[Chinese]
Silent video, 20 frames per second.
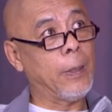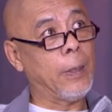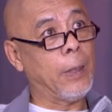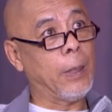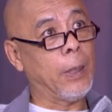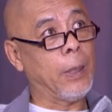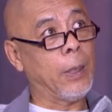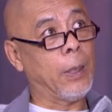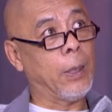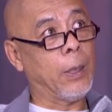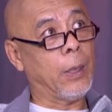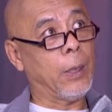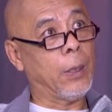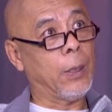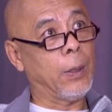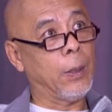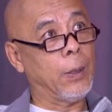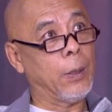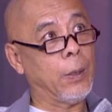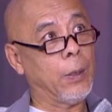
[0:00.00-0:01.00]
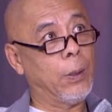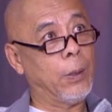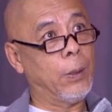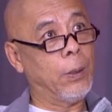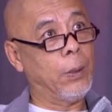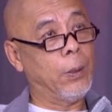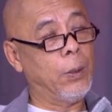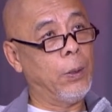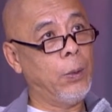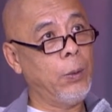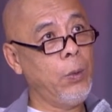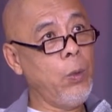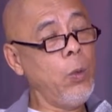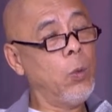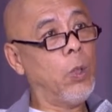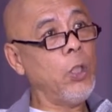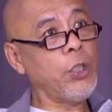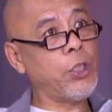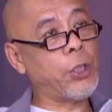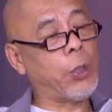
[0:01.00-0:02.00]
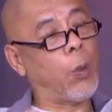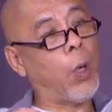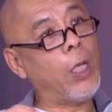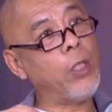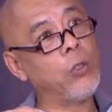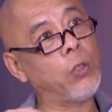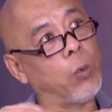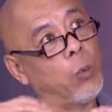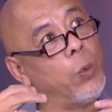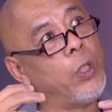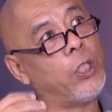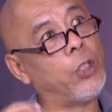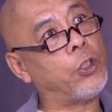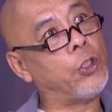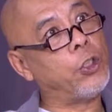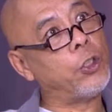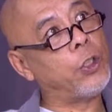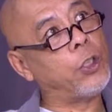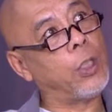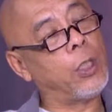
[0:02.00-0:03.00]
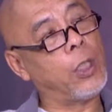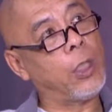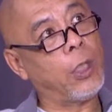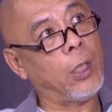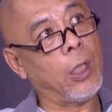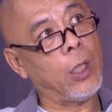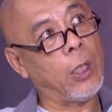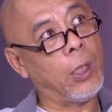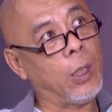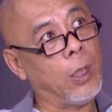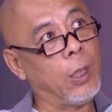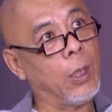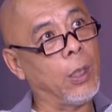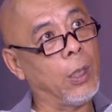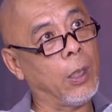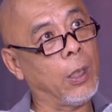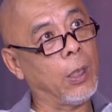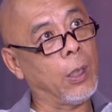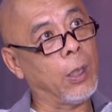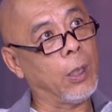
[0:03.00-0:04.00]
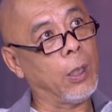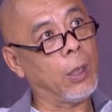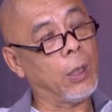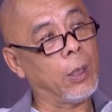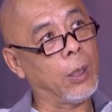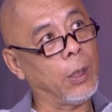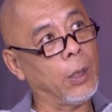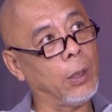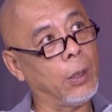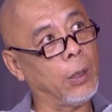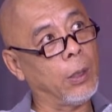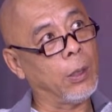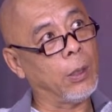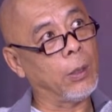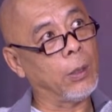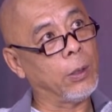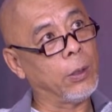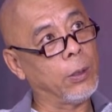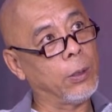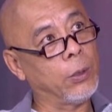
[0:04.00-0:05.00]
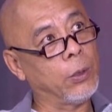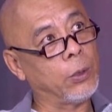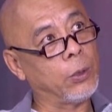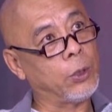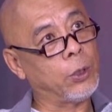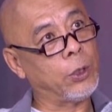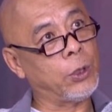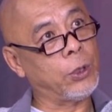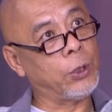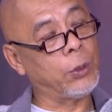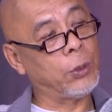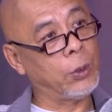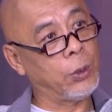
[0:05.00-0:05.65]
呃，因为我喜欢一种未知的，呃。您都去